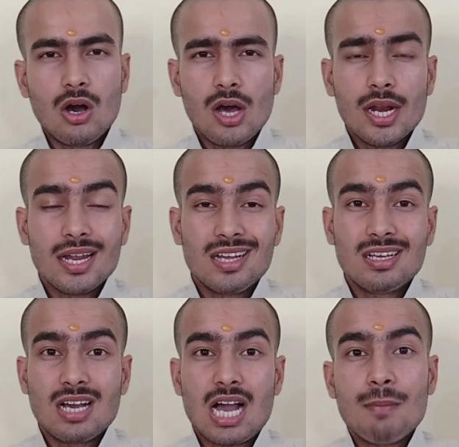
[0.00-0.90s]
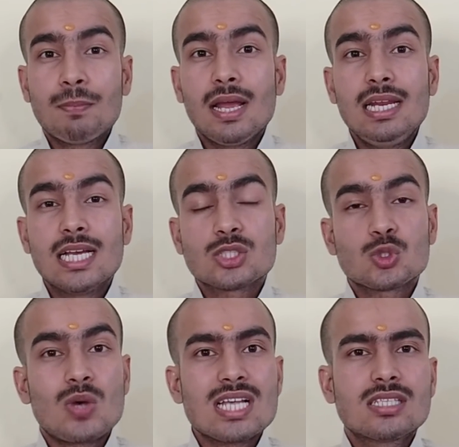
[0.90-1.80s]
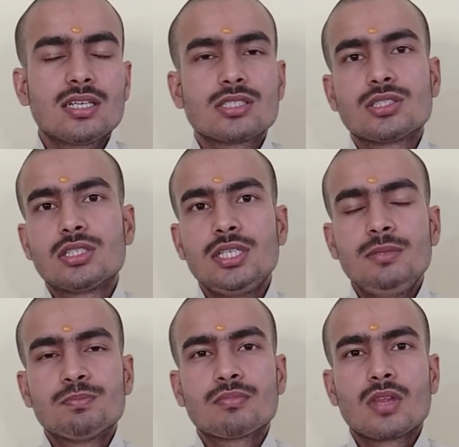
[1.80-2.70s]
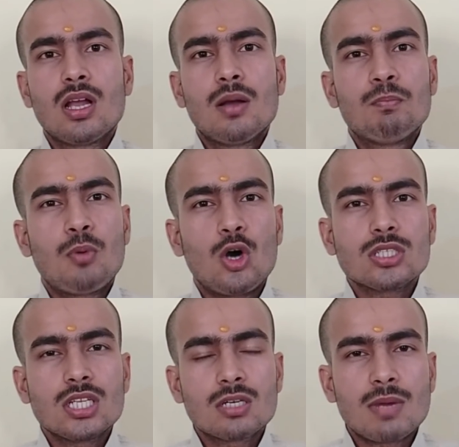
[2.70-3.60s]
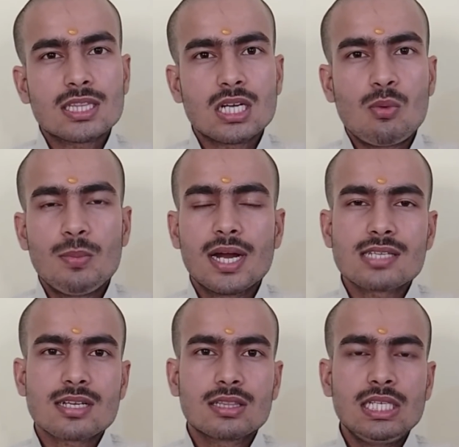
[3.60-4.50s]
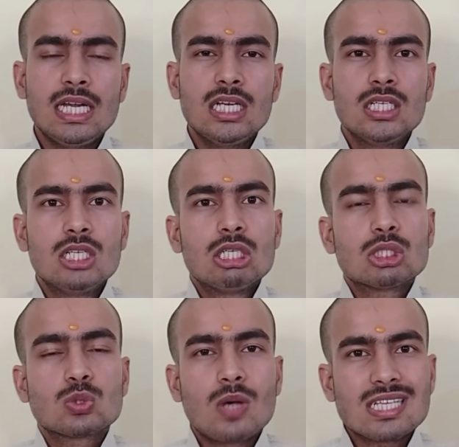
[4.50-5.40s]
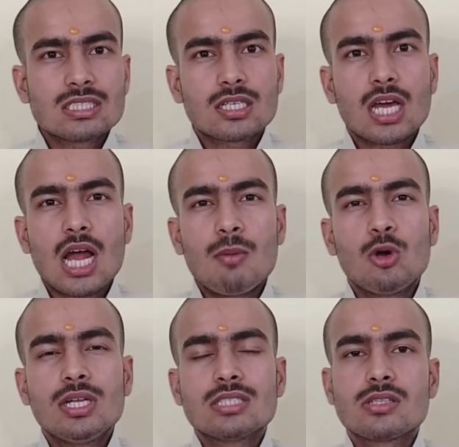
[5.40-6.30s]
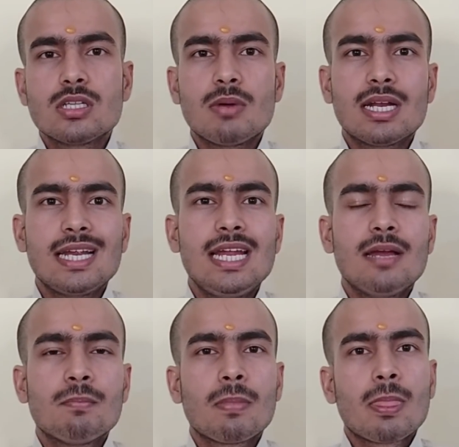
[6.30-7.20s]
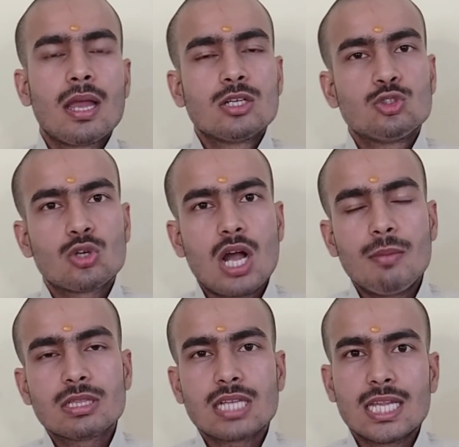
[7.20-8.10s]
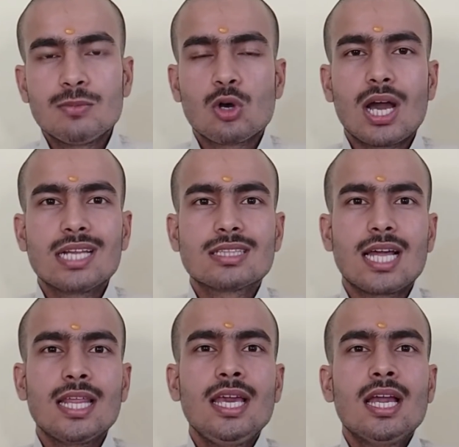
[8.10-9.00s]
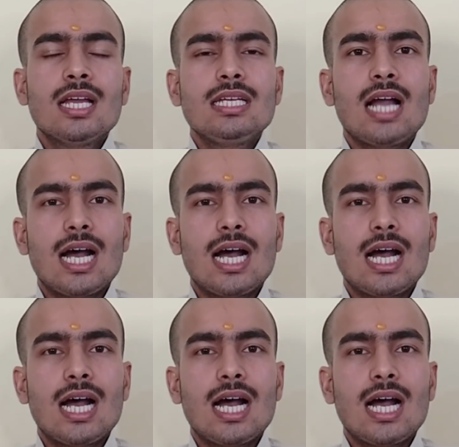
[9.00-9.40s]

और आपके लिए स्वास्थ्य की स्थिति बहुत अधिक मात्रा में बिगड़ सकती है स्वास्थ्य खराब होने की स्थिति बन रही है जुकाम इत्यादि बुखार इत्यादि या